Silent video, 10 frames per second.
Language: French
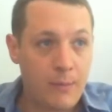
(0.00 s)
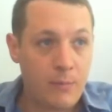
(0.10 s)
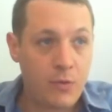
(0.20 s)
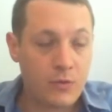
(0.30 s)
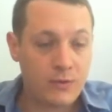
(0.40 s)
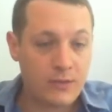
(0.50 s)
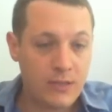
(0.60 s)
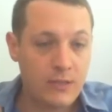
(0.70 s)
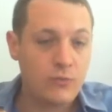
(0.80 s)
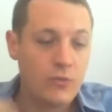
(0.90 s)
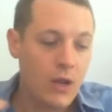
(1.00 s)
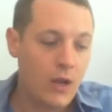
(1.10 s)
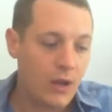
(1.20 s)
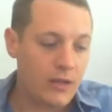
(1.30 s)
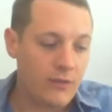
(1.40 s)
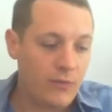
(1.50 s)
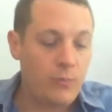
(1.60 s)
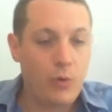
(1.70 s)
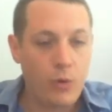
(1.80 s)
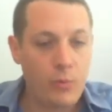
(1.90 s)
à penser ou qu'il faut
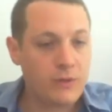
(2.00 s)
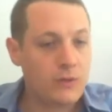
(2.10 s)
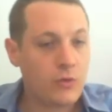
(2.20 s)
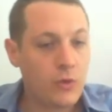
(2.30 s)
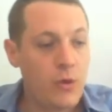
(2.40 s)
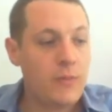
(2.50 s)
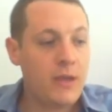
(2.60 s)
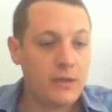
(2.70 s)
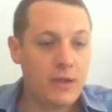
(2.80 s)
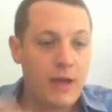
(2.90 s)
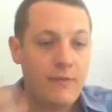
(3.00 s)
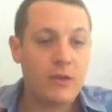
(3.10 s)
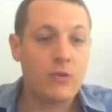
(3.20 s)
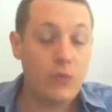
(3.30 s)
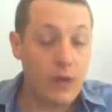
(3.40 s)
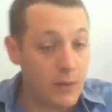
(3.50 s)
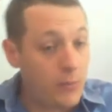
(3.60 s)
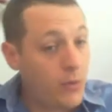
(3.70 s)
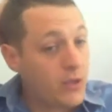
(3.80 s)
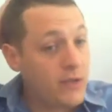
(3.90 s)
repenser autrement mais avec eux à
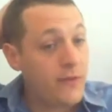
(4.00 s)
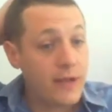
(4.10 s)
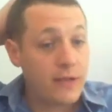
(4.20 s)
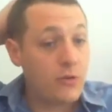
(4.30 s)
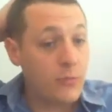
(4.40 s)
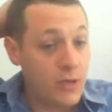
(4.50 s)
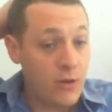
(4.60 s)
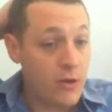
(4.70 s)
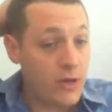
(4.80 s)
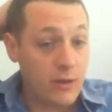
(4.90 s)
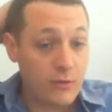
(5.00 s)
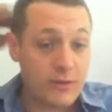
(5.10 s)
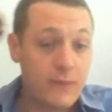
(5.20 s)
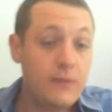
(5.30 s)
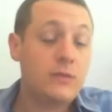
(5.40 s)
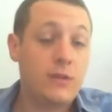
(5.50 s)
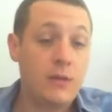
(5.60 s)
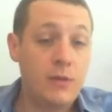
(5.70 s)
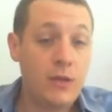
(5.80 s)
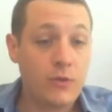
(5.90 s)
l'époque il fallait être le meilleur et on savait si on était
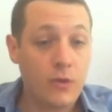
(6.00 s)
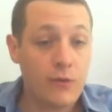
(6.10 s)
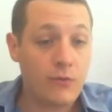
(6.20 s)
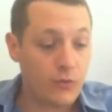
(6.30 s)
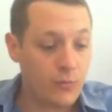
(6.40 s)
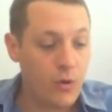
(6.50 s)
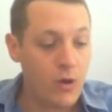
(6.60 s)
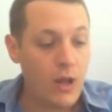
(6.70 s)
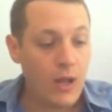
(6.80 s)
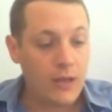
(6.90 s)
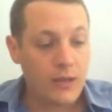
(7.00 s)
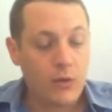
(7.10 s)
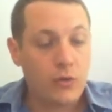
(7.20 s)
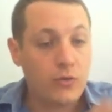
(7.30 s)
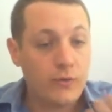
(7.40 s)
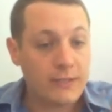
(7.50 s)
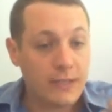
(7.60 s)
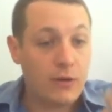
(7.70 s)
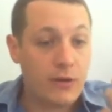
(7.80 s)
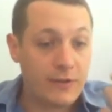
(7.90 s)
le meilleur dans l'affrontement d'ailleurs on trouva
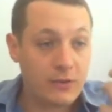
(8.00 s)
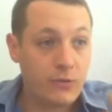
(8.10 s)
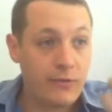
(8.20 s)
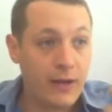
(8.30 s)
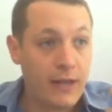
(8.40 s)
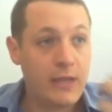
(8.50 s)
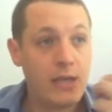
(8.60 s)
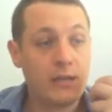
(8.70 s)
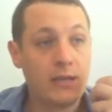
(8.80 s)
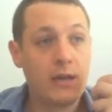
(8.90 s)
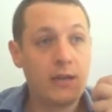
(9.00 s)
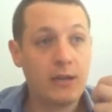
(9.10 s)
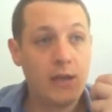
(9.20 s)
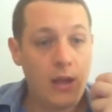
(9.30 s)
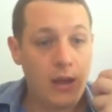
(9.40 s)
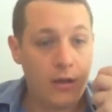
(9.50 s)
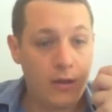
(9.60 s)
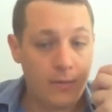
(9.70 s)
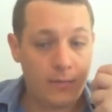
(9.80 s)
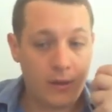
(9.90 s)
ça dans la façon de faire la guerre des grecs
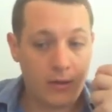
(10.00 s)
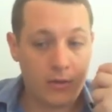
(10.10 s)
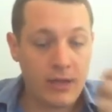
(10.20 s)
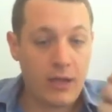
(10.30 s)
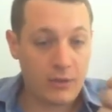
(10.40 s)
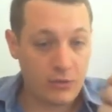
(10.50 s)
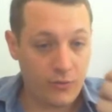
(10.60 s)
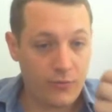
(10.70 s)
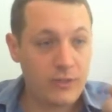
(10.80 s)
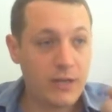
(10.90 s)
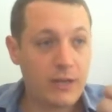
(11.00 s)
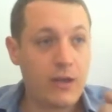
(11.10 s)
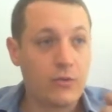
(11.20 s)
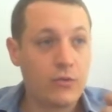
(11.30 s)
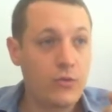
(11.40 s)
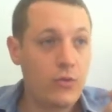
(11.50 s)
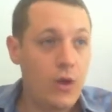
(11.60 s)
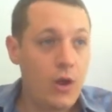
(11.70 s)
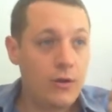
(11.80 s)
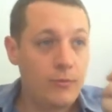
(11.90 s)
euh, quand les grecs se faisaient la guerre entre eux
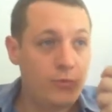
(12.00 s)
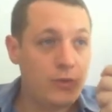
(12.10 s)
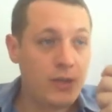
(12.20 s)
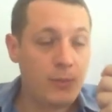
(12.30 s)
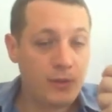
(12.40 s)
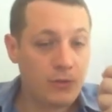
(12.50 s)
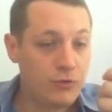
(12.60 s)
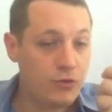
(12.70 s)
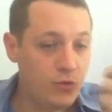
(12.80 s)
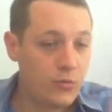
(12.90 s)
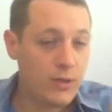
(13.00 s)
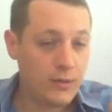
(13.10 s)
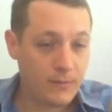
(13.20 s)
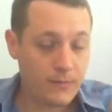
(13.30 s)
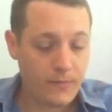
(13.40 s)
le but n'était pas de tuer